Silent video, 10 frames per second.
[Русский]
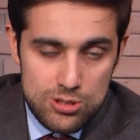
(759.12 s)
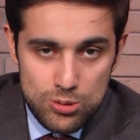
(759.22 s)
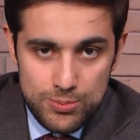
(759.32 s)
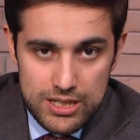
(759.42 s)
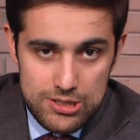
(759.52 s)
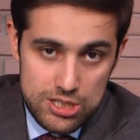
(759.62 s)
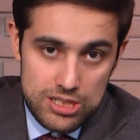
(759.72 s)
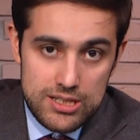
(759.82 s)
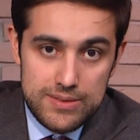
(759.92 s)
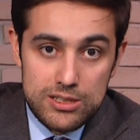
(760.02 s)

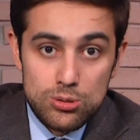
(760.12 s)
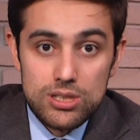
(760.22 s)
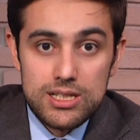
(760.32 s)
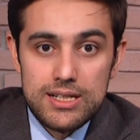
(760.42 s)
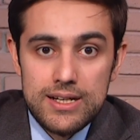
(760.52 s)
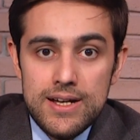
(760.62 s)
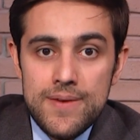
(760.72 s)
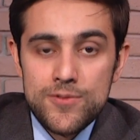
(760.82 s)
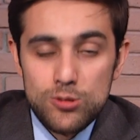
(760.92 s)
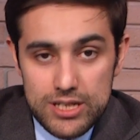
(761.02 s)
наступающих не только
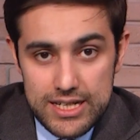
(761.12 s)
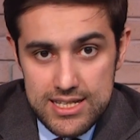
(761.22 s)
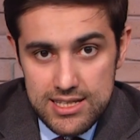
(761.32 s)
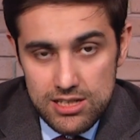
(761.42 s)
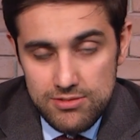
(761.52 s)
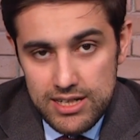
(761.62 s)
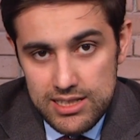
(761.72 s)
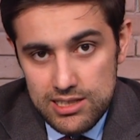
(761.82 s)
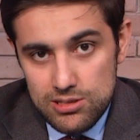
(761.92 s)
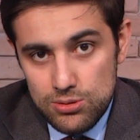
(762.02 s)
украинских
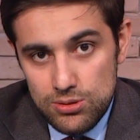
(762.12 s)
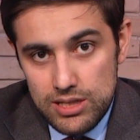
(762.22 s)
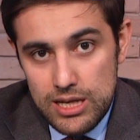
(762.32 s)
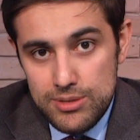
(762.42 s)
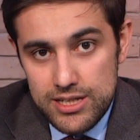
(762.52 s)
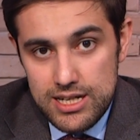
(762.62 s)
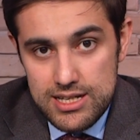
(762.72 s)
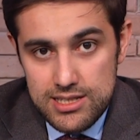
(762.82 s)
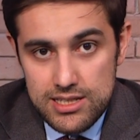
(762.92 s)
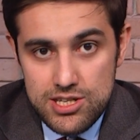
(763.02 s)
военных, но и
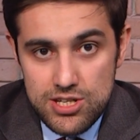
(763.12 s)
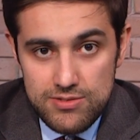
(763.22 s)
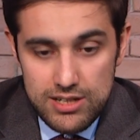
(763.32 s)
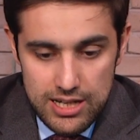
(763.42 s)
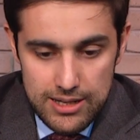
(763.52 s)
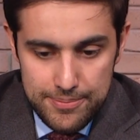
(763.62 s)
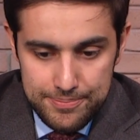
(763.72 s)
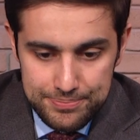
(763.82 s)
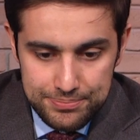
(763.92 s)
американских ЧВК.